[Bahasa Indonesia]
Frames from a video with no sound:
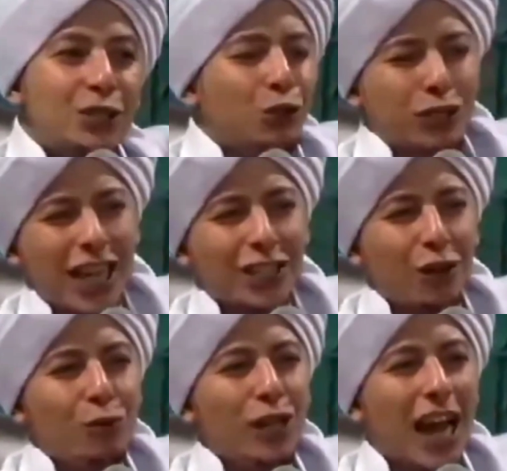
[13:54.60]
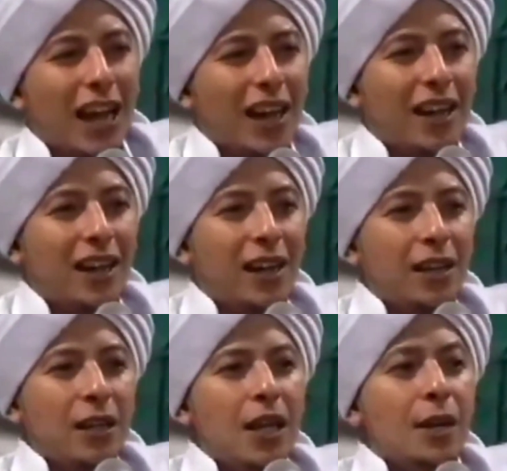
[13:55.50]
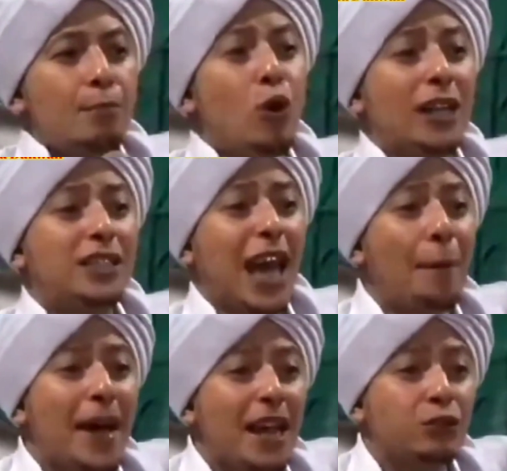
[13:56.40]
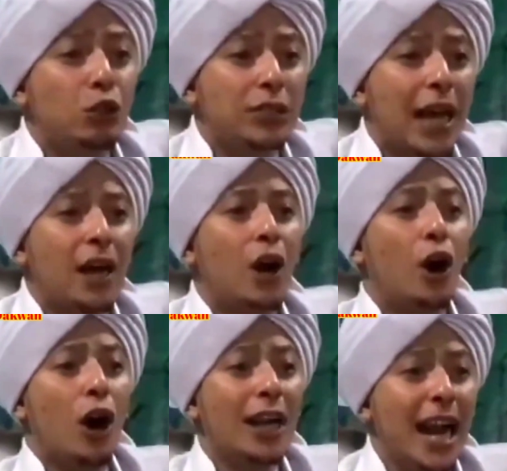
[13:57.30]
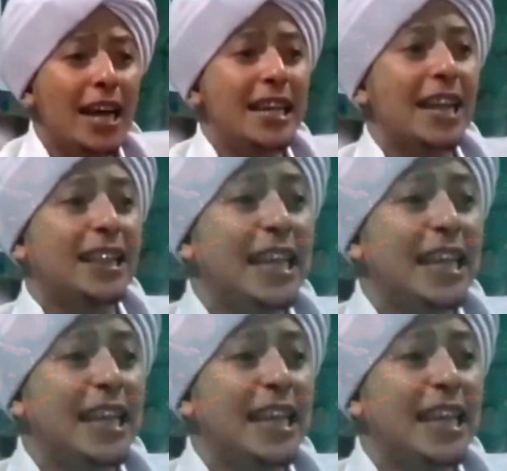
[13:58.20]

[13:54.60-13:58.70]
susah atau mudah buat siapa yang susah orang yang